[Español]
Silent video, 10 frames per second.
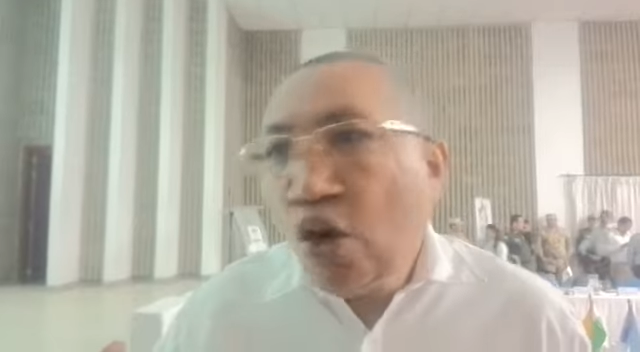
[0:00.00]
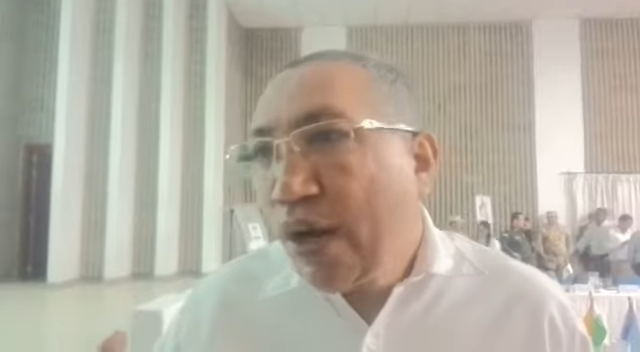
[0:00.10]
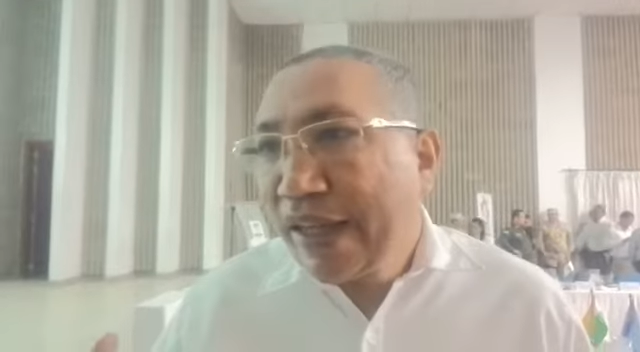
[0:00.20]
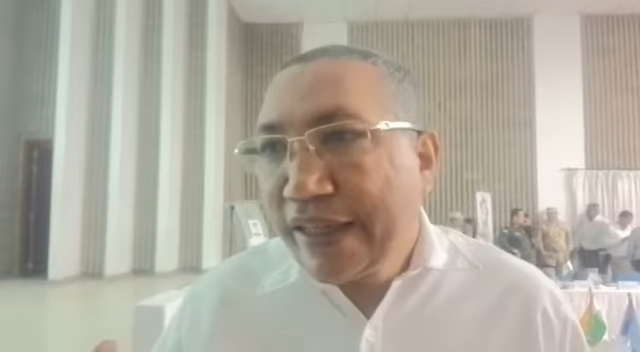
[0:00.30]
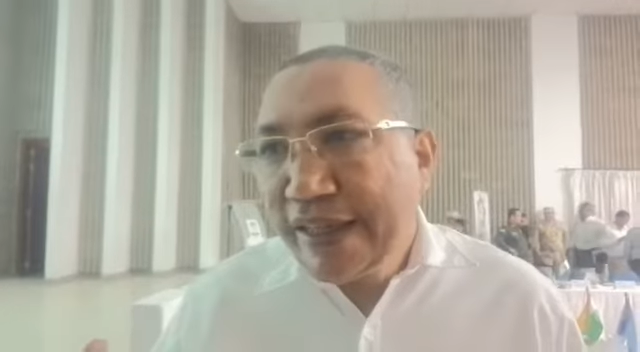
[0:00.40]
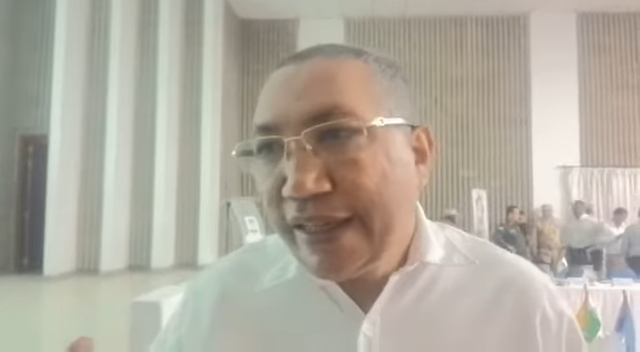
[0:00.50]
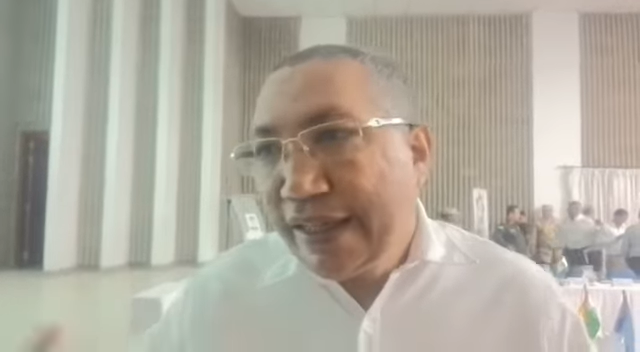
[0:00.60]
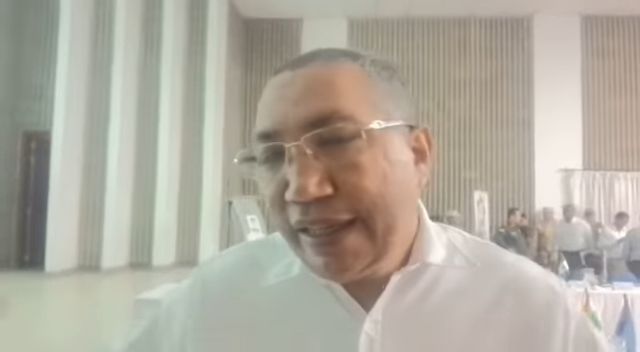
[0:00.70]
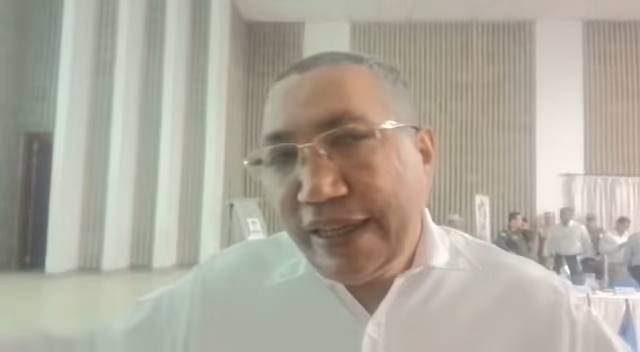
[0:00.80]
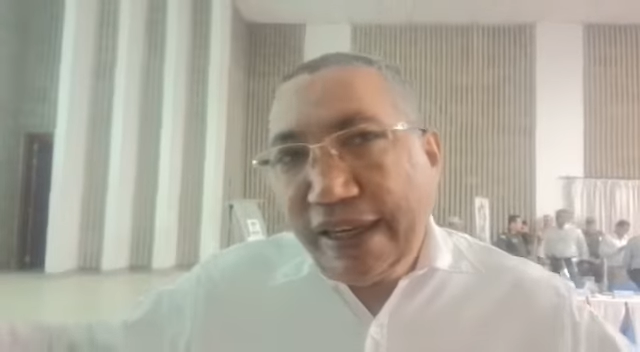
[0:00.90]
no,
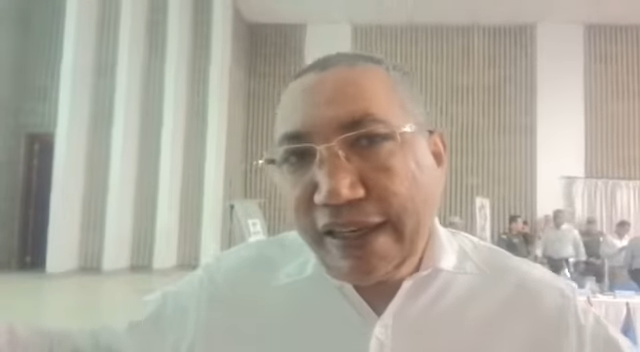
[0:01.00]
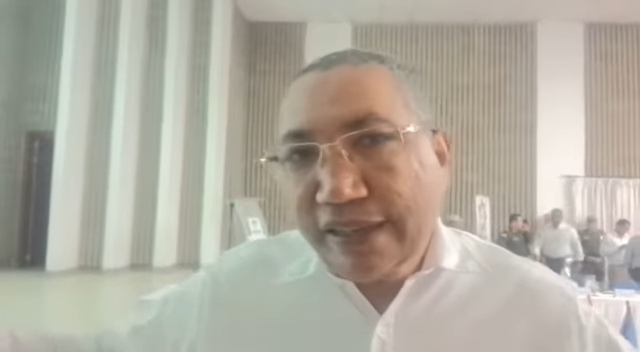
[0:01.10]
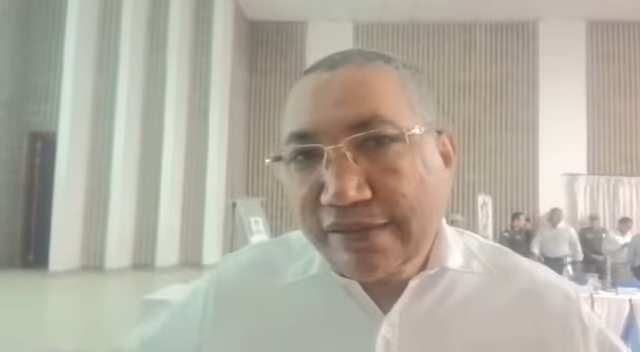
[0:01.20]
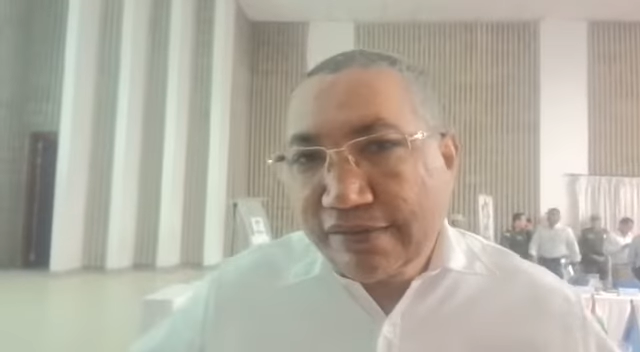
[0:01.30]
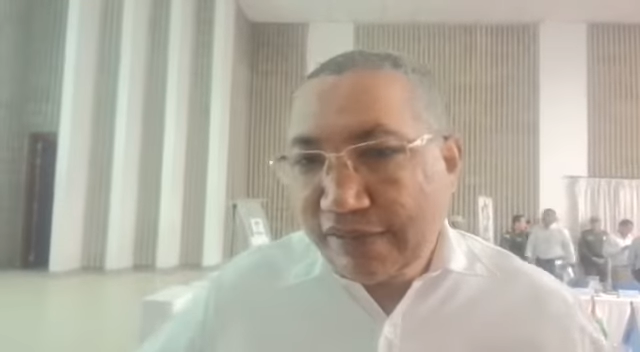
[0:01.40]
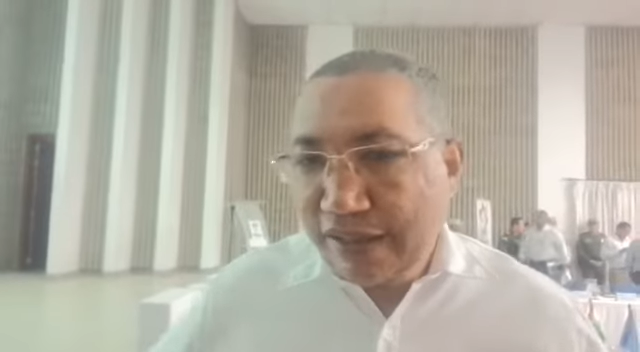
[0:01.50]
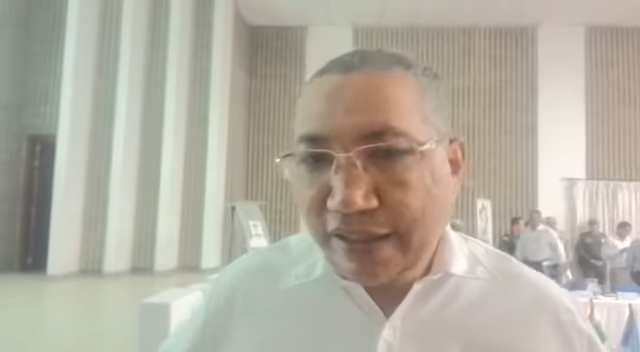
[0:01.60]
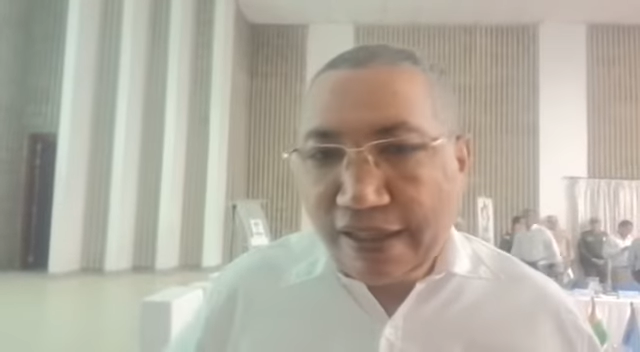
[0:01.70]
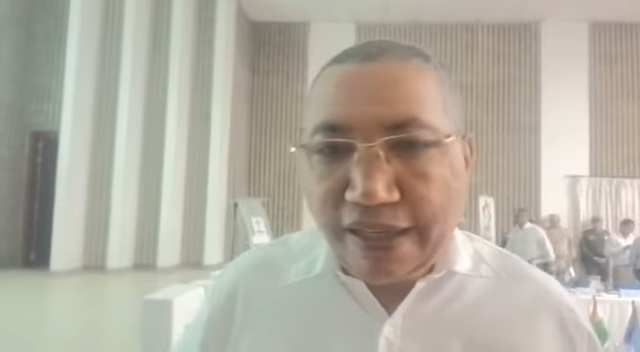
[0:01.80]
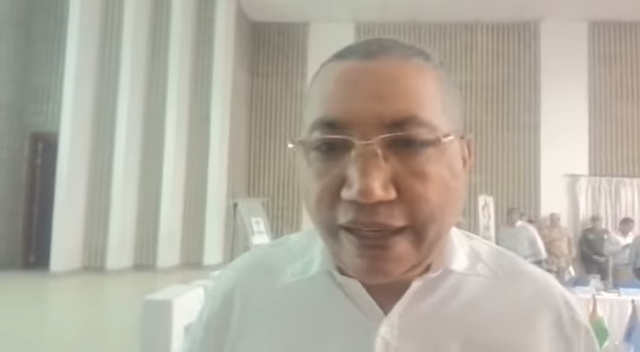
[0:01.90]
aquí eh,
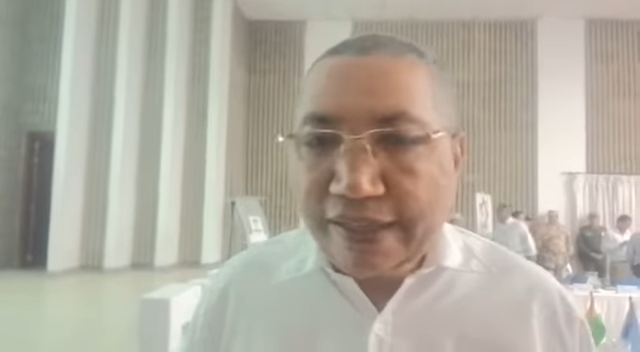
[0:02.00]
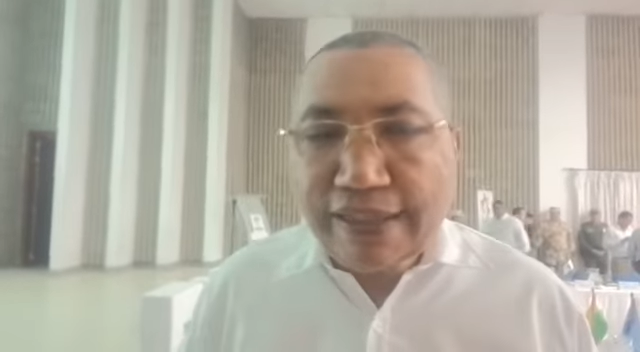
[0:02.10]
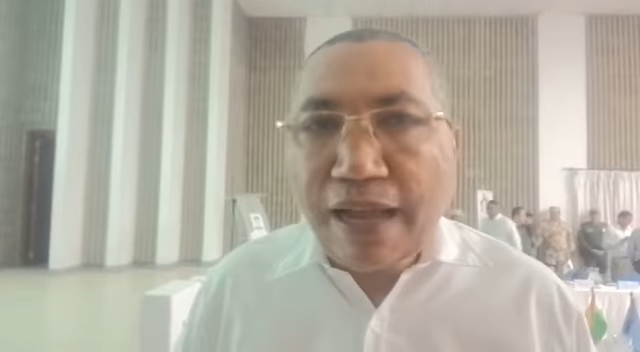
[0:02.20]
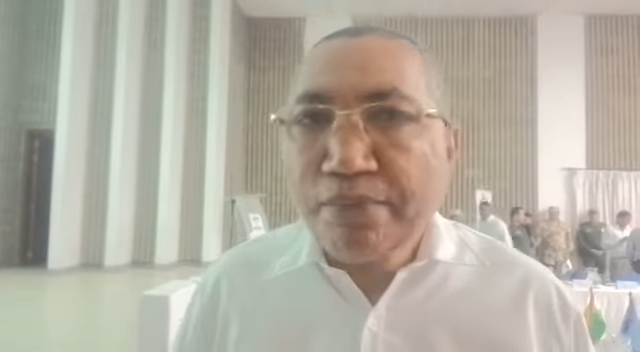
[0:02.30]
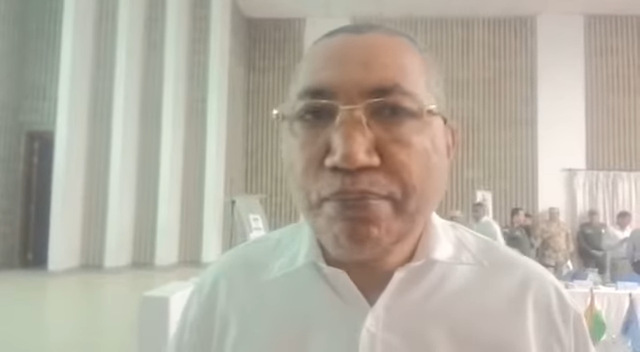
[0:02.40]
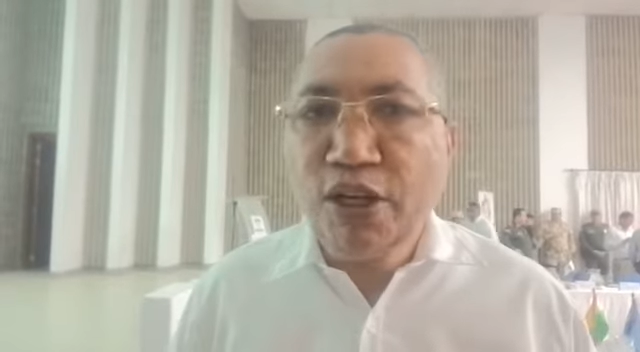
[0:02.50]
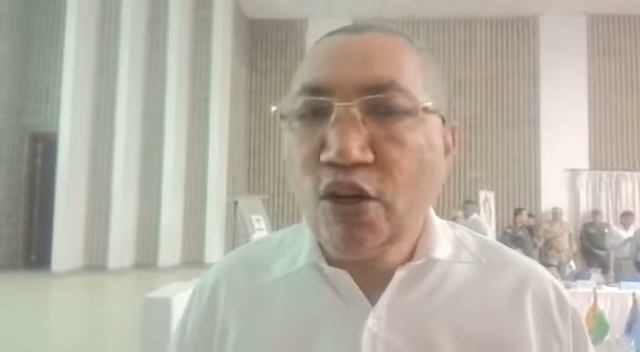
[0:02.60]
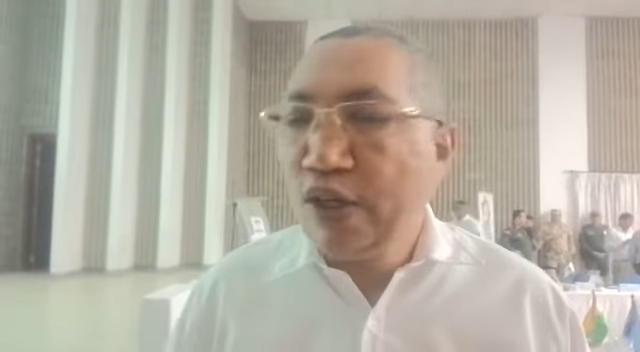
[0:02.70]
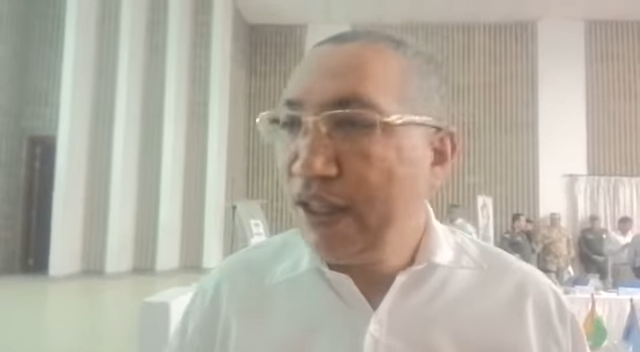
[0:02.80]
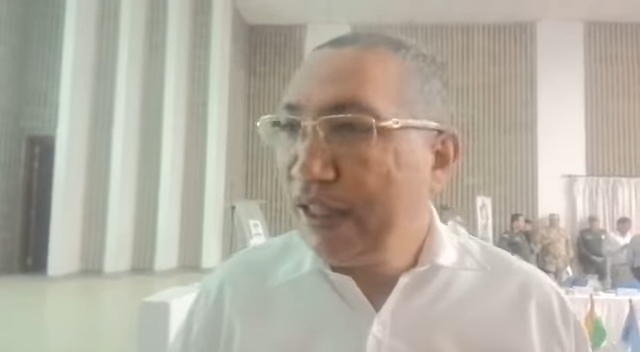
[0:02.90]
es
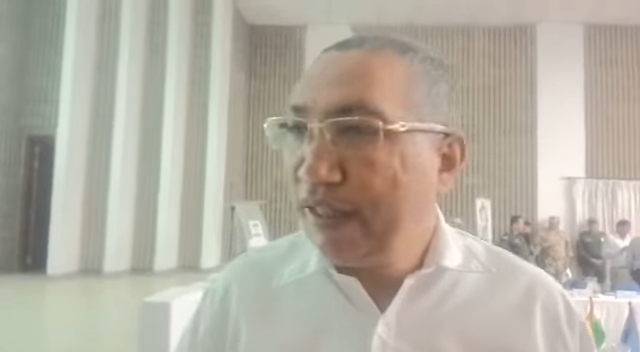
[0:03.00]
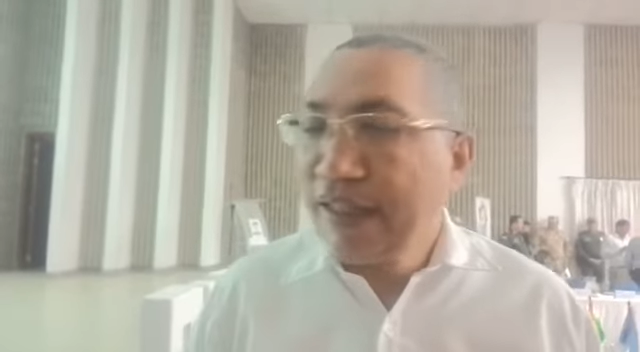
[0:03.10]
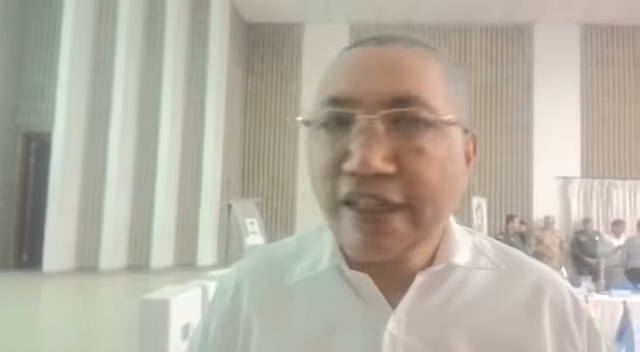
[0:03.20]
amplio el,